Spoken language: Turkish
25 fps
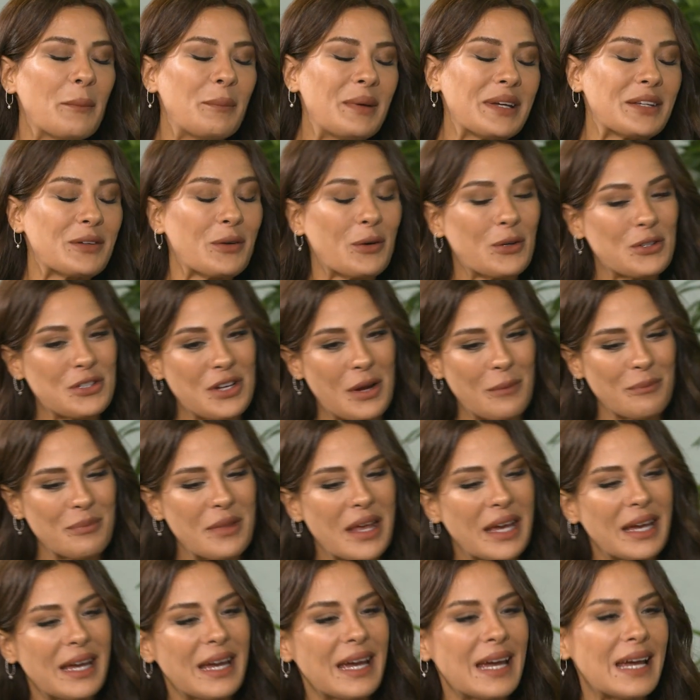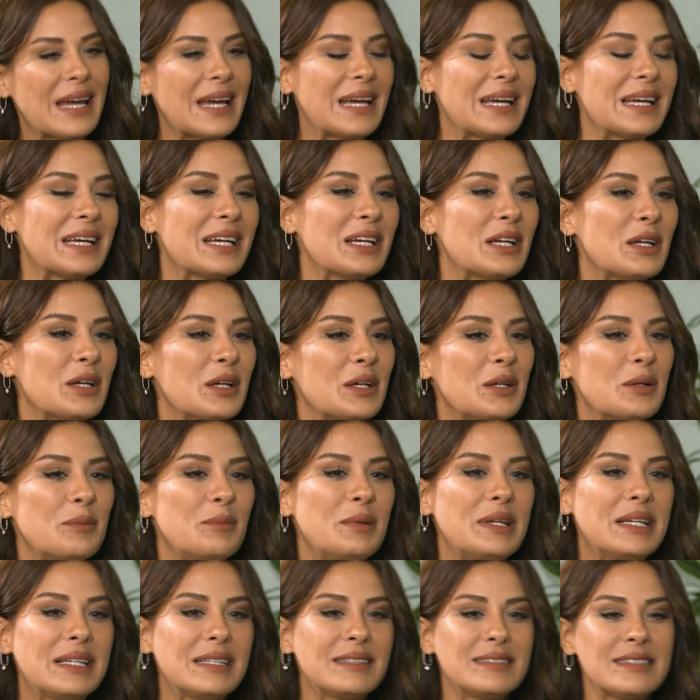Peki hocam, e,
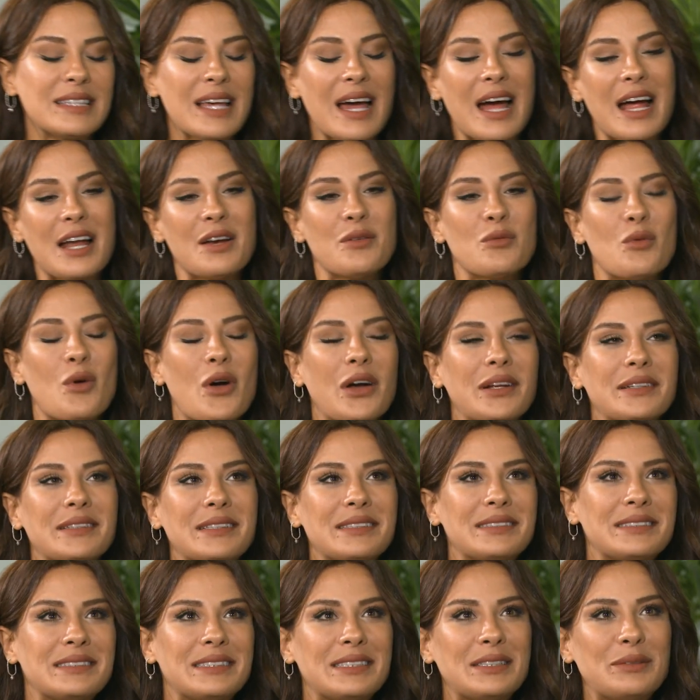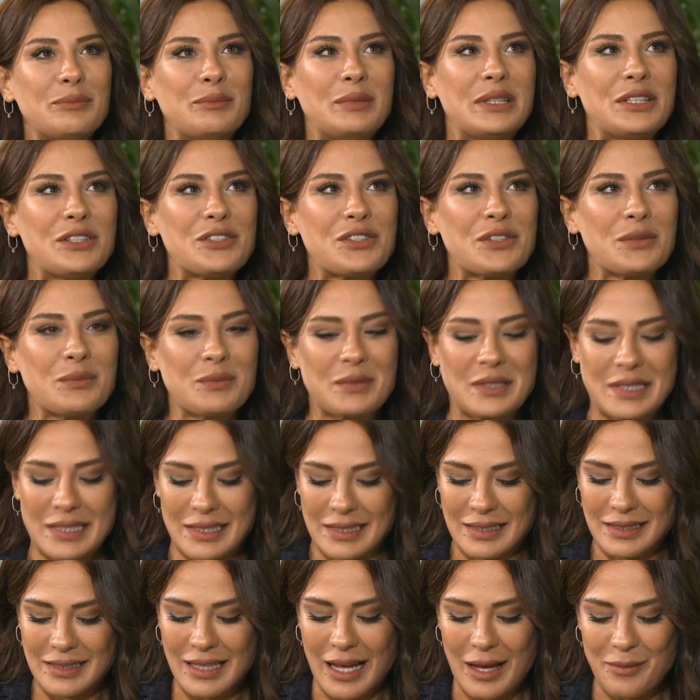bilgisayar mühendisi, bilişim
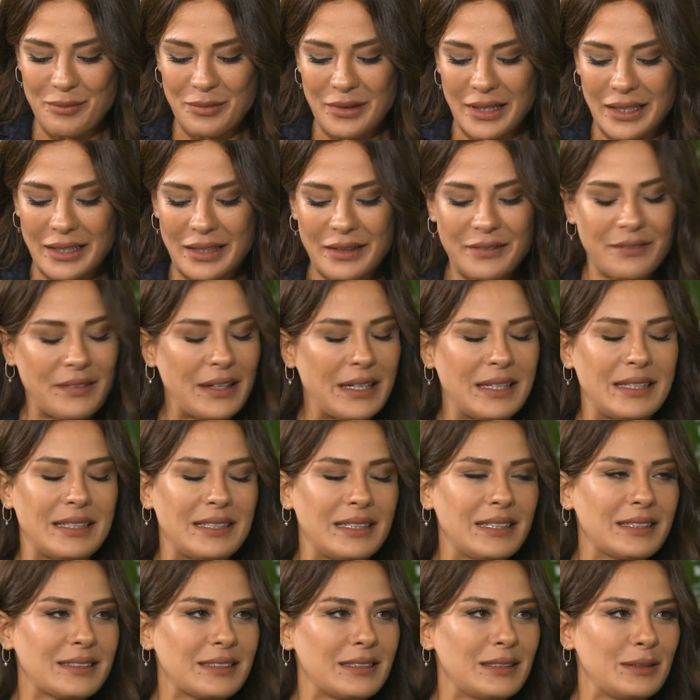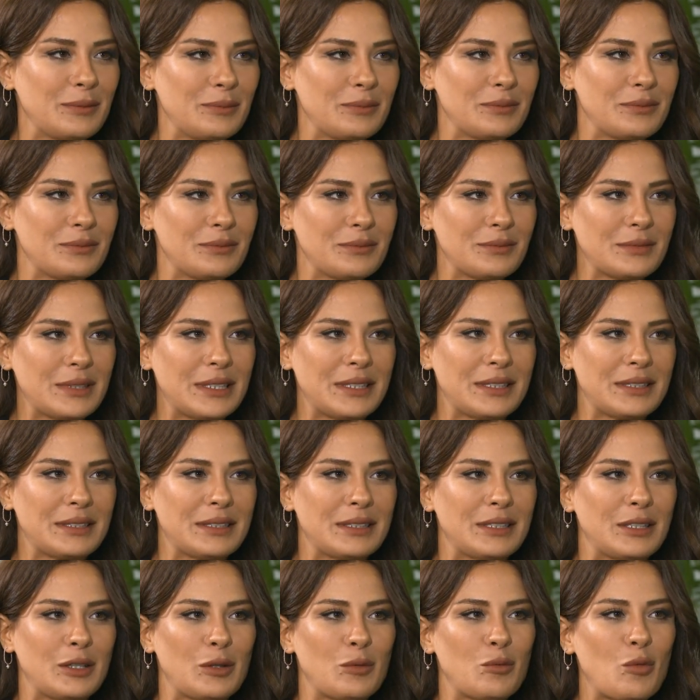sistemleri ve yazılım
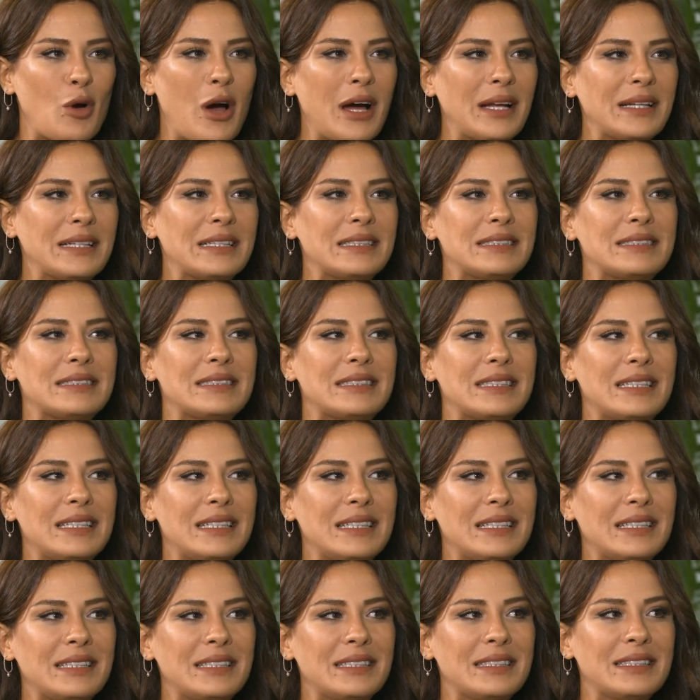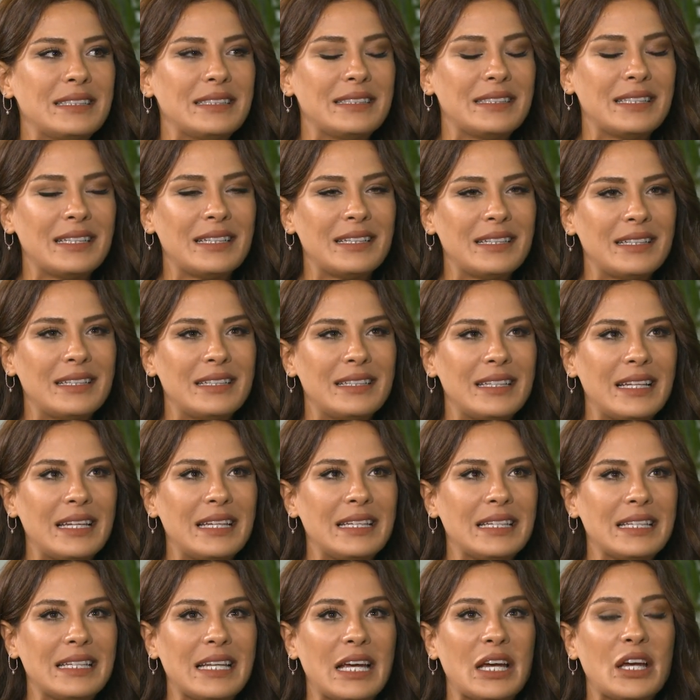e, mühendisliği ile
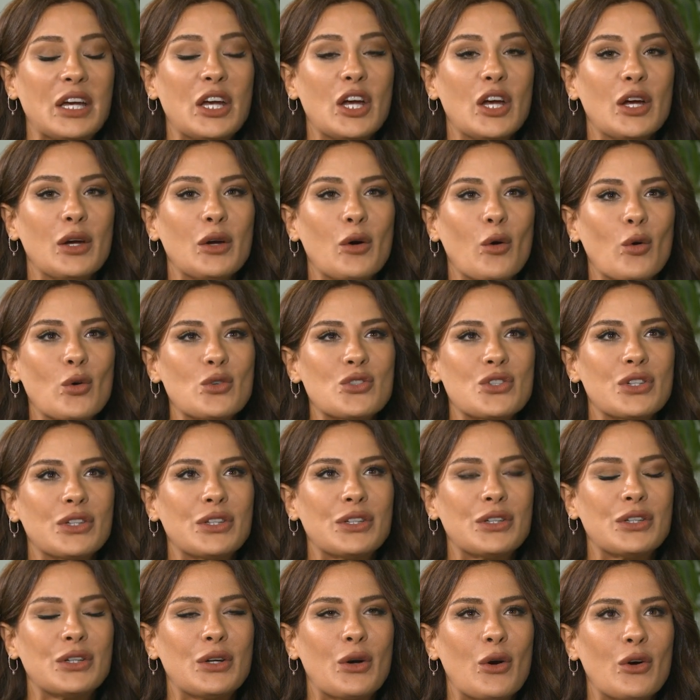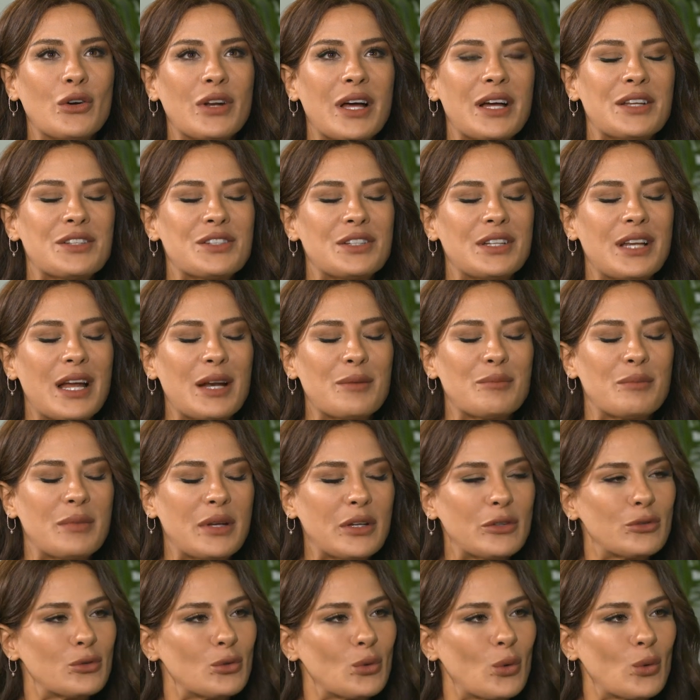ilgili bu e, öğrenciler
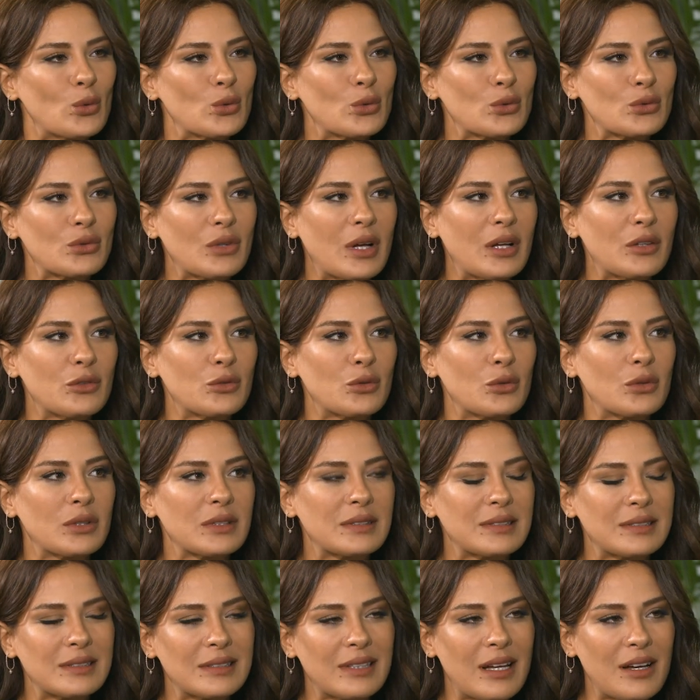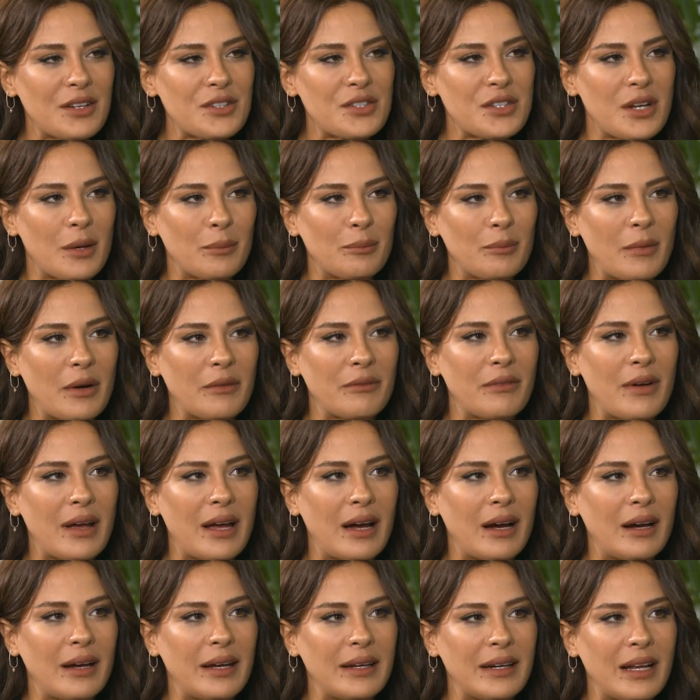mezun olduktan sonra staj yapma
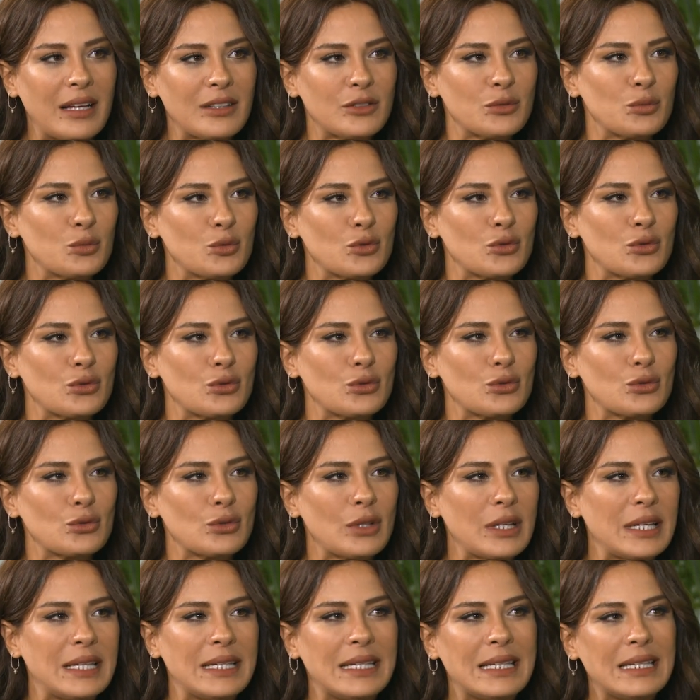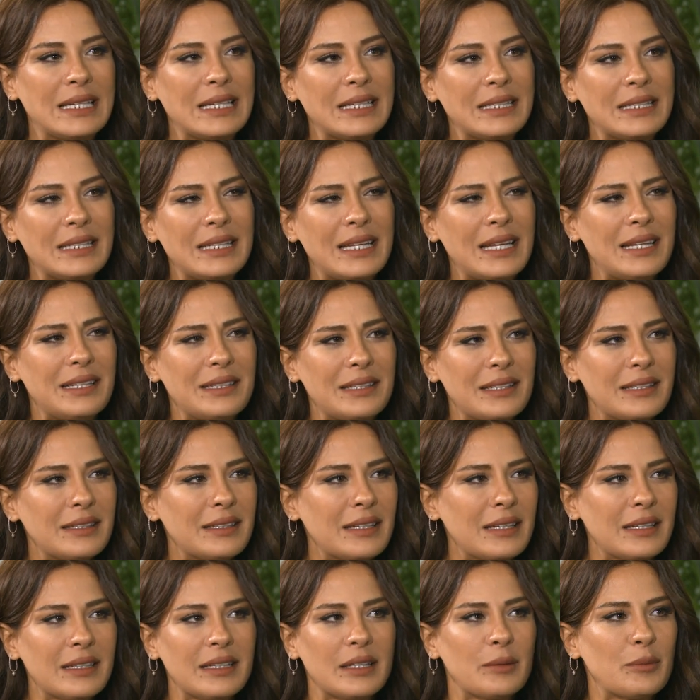veya Erasmus'la ilgili ne,
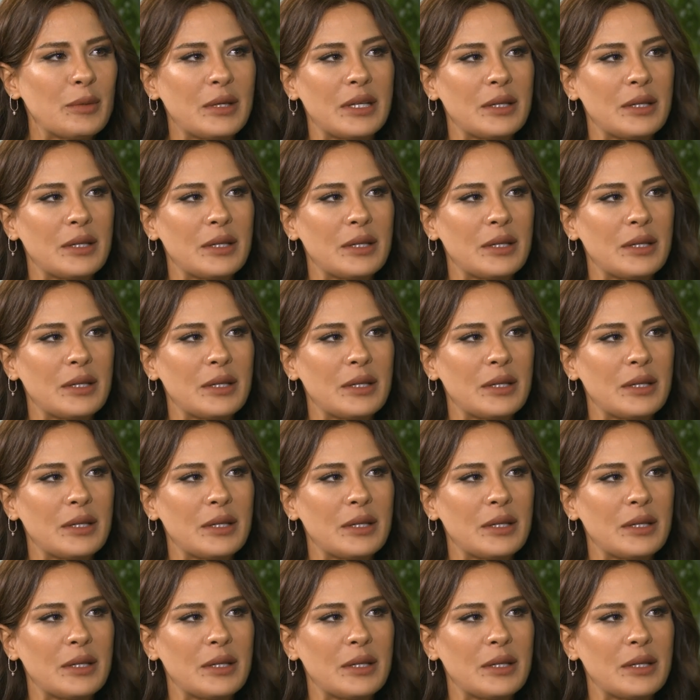ne gibi